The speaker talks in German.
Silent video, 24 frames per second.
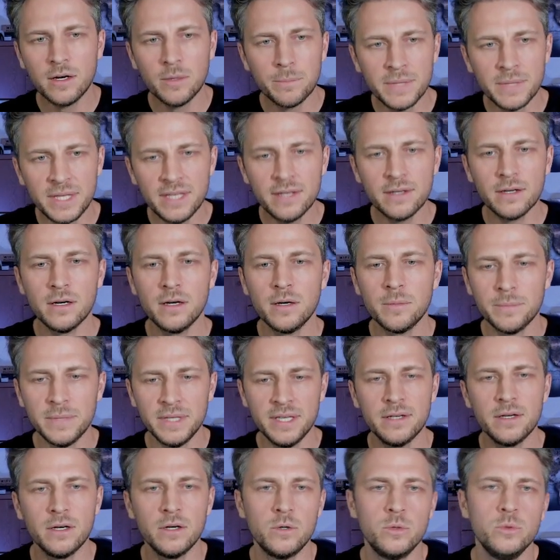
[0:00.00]
mega,
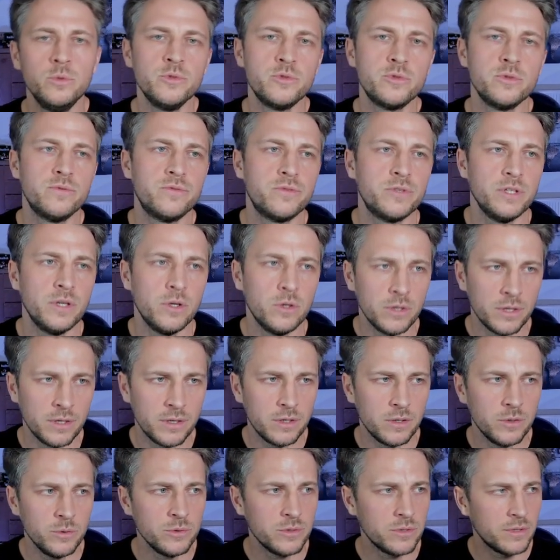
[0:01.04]
mega unzufrieden, oder
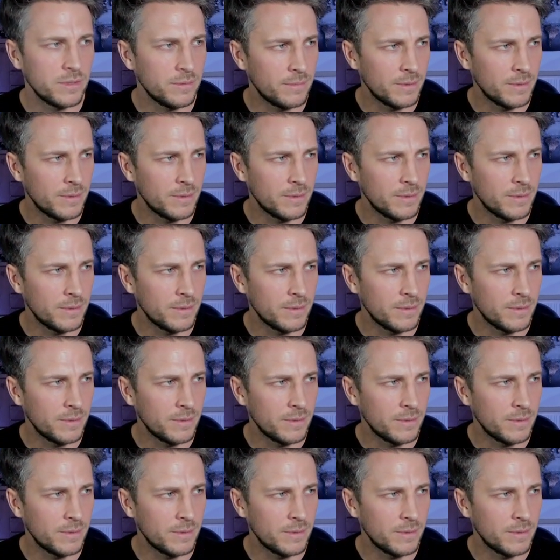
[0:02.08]
äh, un,